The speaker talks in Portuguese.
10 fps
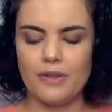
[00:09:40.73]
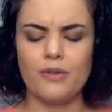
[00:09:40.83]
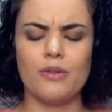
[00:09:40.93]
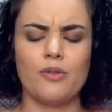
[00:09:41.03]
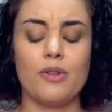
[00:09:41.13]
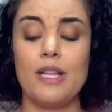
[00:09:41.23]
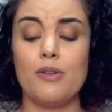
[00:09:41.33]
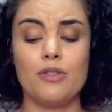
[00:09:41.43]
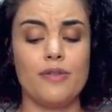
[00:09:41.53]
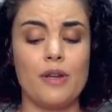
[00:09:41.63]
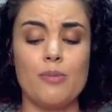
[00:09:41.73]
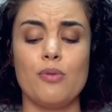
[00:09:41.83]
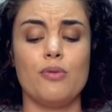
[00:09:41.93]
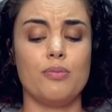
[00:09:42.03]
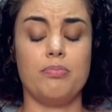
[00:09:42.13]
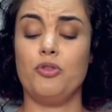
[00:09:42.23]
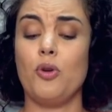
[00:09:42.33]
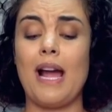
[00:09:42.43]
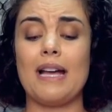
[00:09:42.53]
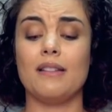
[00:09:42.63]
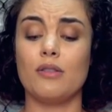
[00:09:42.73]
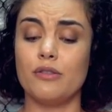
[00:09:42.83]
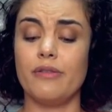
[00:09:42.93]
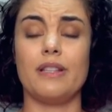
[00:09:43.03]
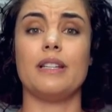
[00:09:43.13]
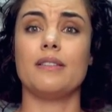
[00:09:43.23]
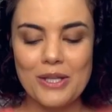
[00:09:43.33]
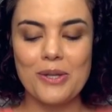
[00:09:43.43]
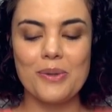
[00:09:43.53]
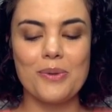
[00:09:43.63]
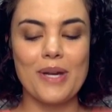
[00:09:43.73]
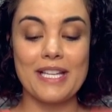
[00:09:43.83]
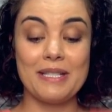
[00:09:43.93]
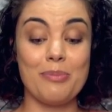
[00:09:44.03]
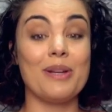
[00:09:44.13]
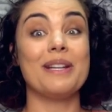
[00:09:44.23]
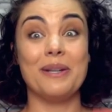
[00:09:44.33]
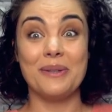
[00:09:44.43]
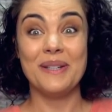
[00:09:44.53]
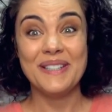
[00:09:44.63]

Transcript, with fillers: eu acordei hoje e fiquei um pouco chocada quando vi que o OKC perdeu,